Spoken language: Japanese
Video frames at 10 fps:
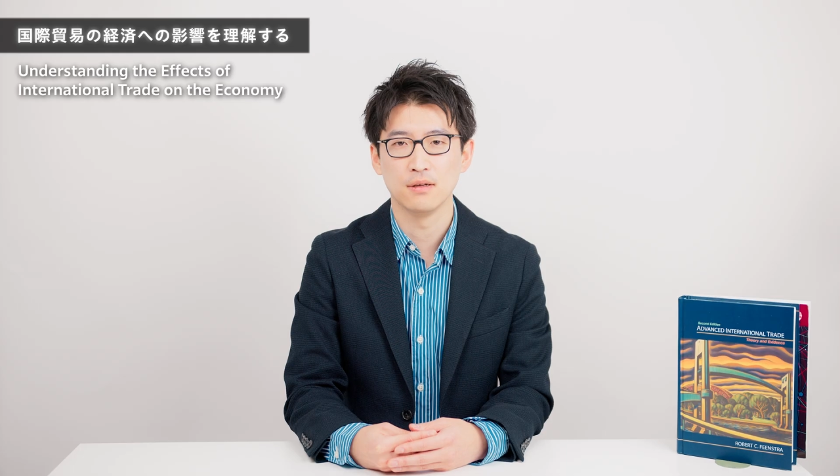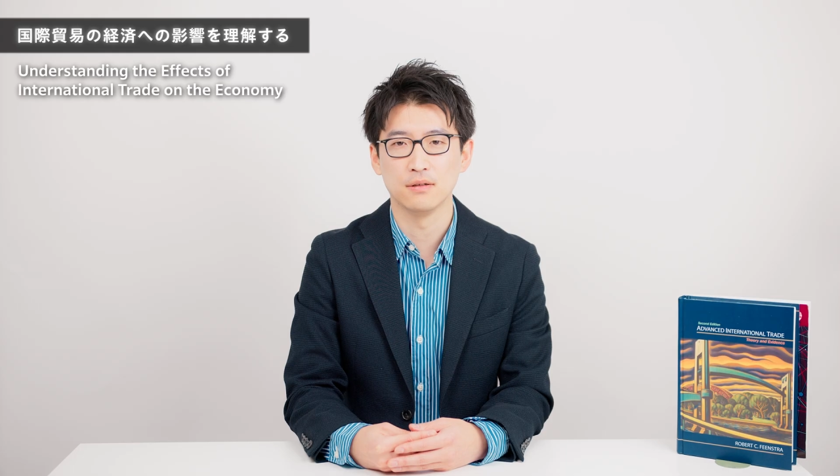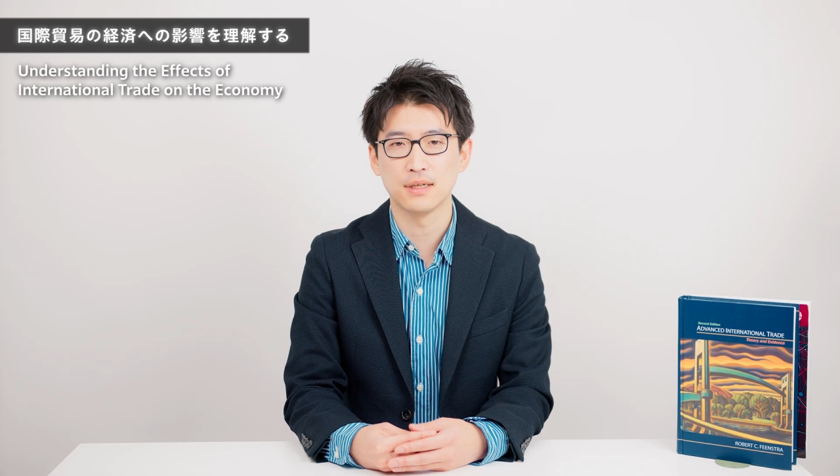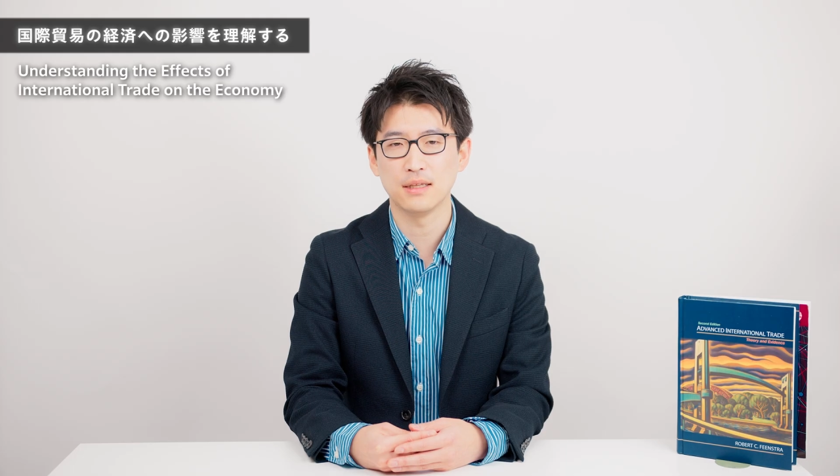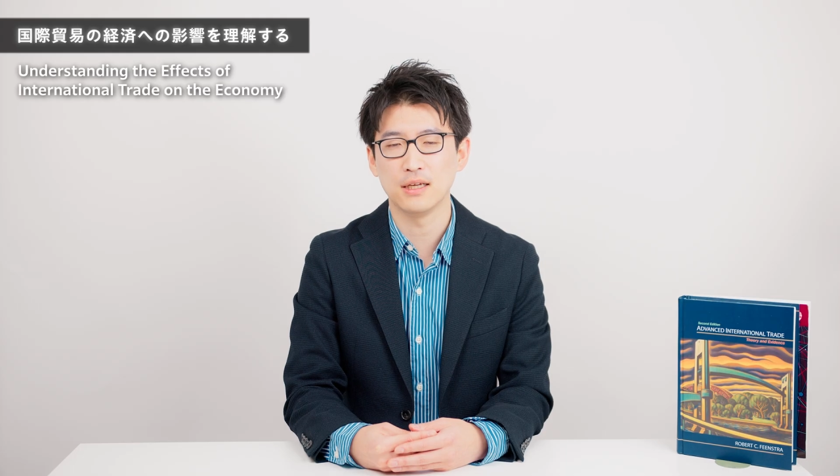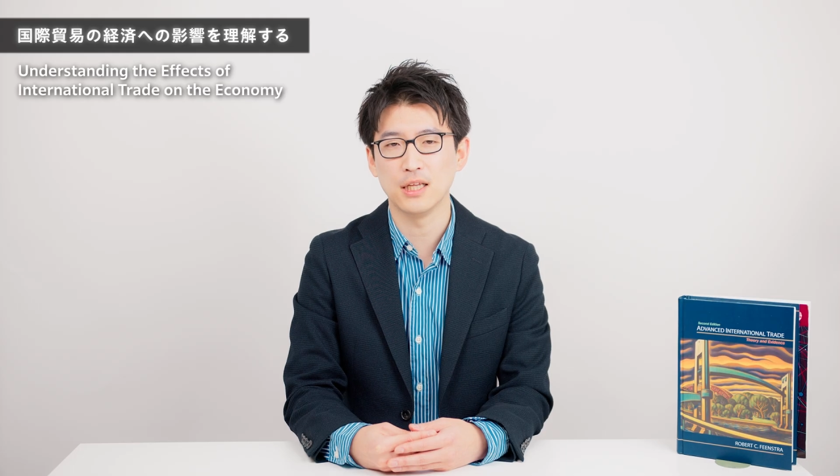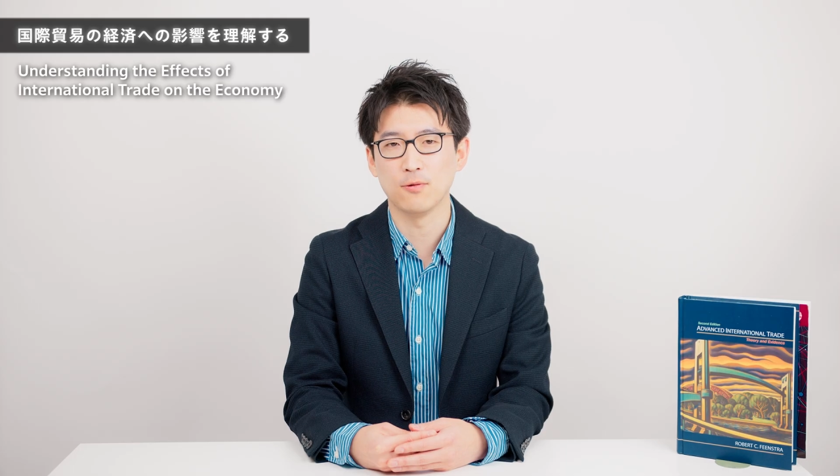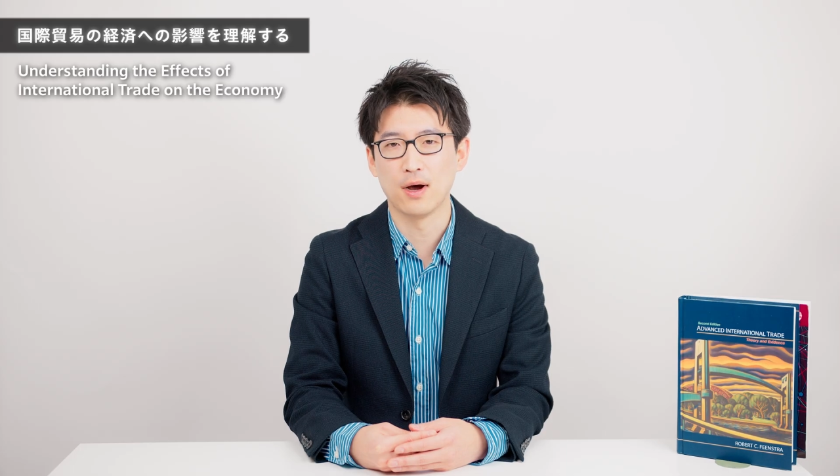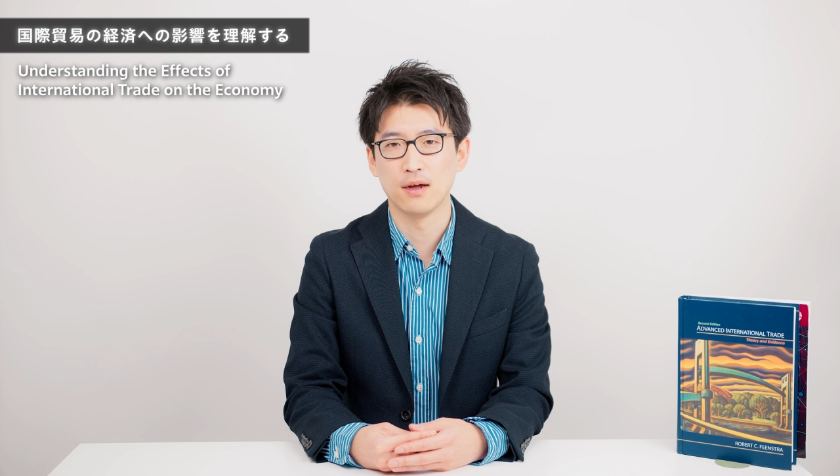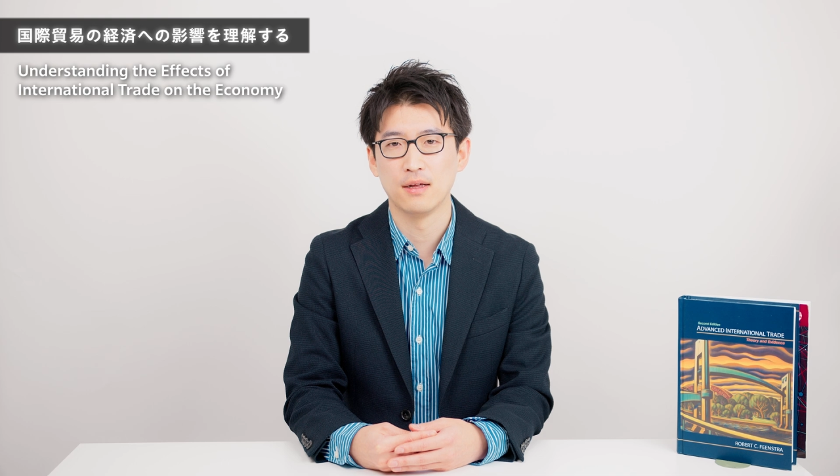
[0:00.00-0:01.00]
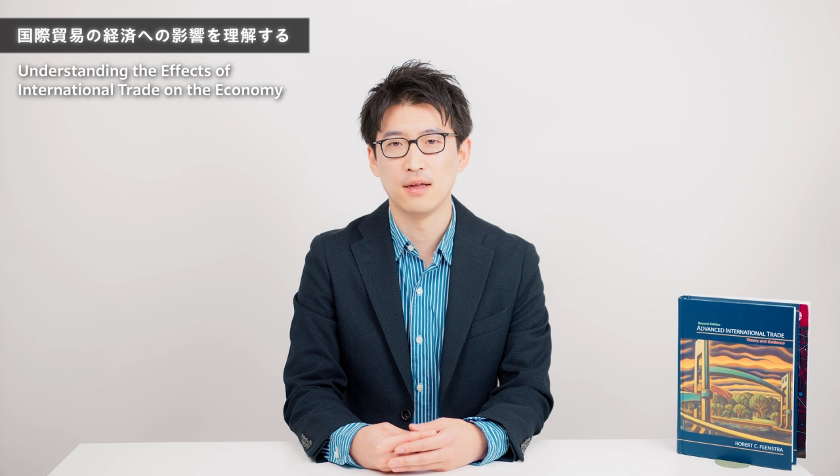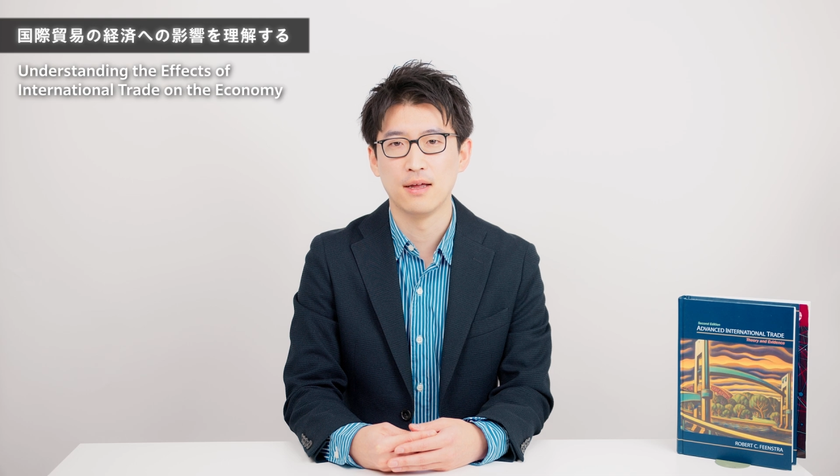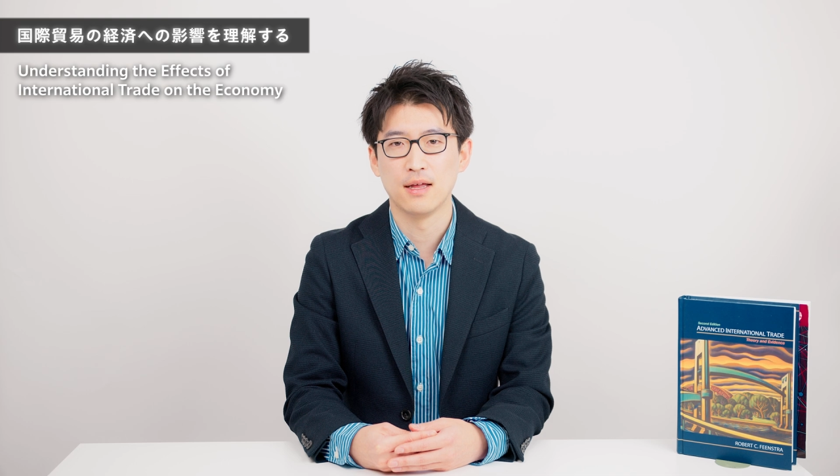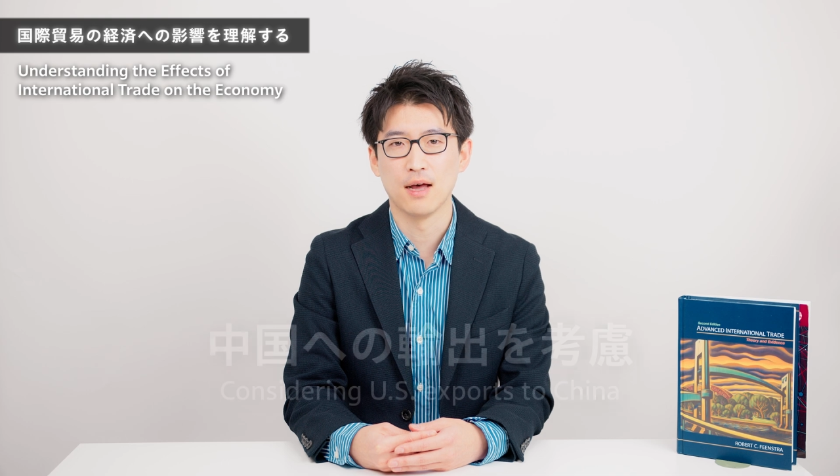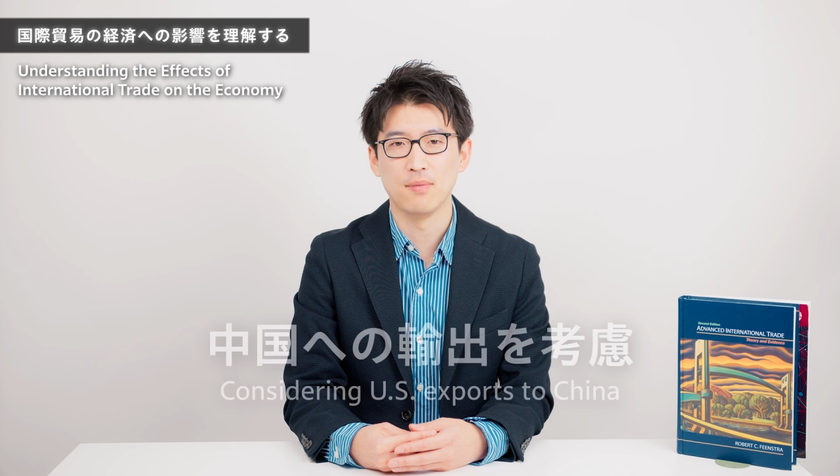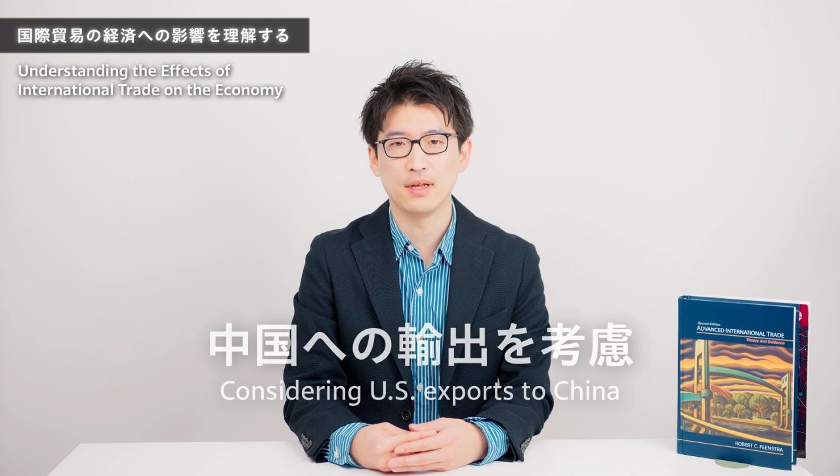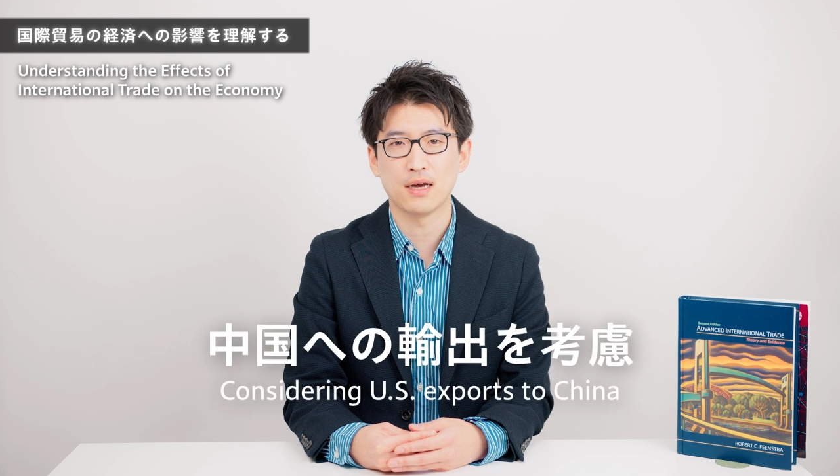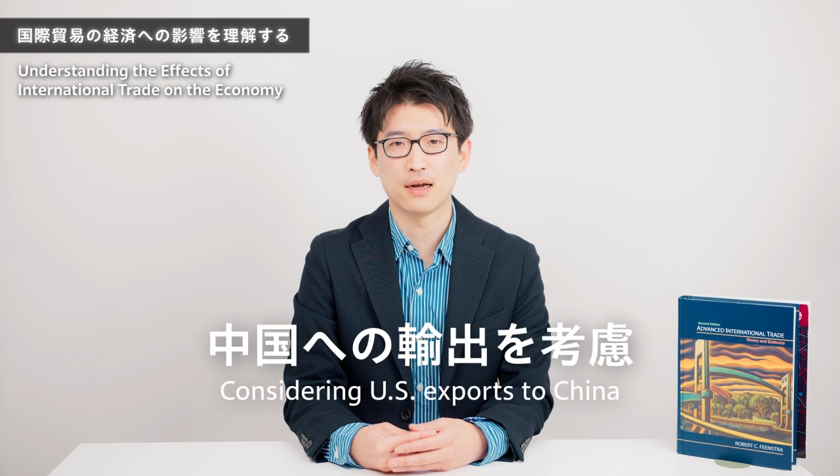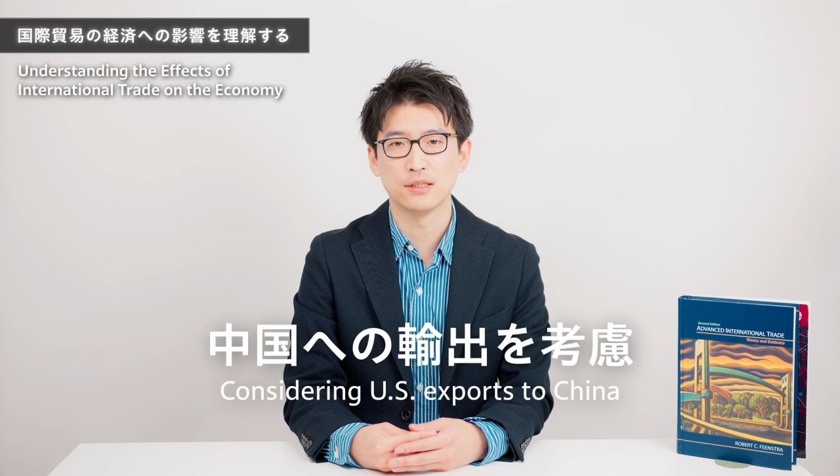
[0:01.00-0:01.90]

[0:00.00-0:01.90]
具体的にはアメリカ